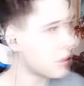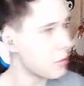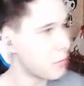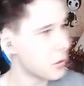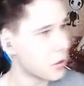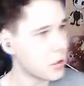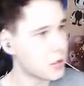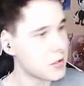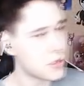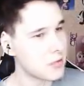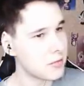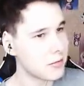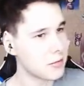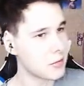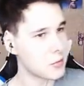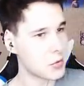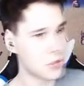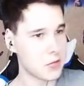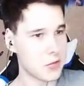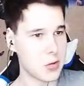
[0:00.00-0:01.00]
не приходила
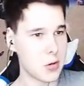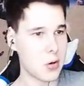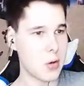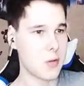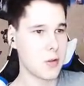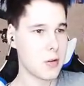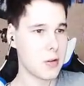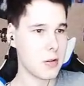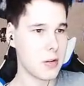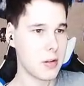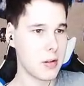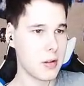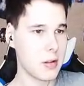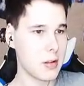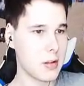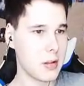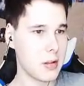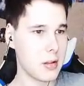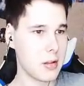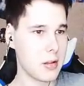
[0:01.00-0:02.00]
вообще в голову.
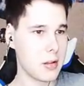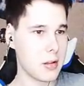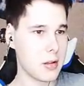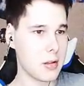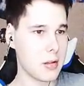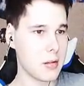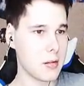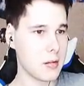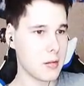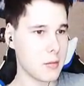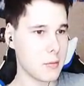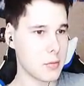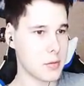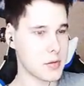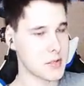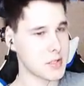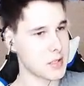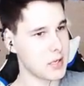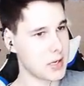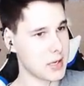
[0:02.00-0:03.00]

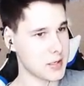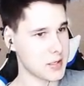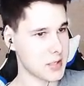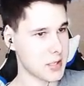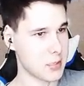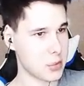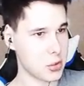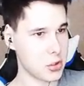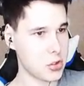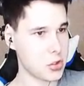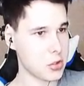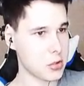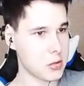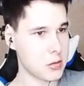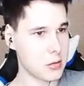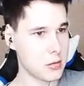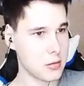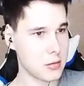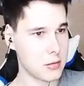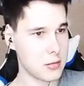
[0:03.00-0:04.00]
Просто я разработчик,
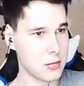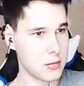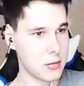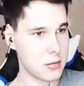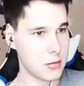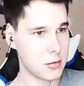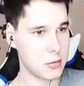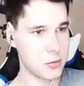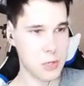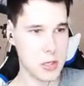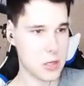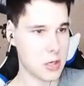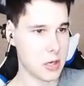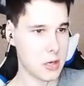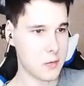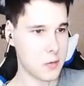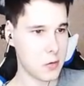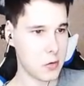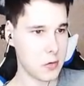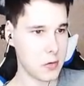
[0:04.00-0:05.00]
но мне
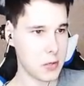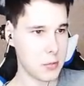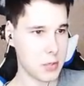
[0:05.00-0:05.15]
такая в голову не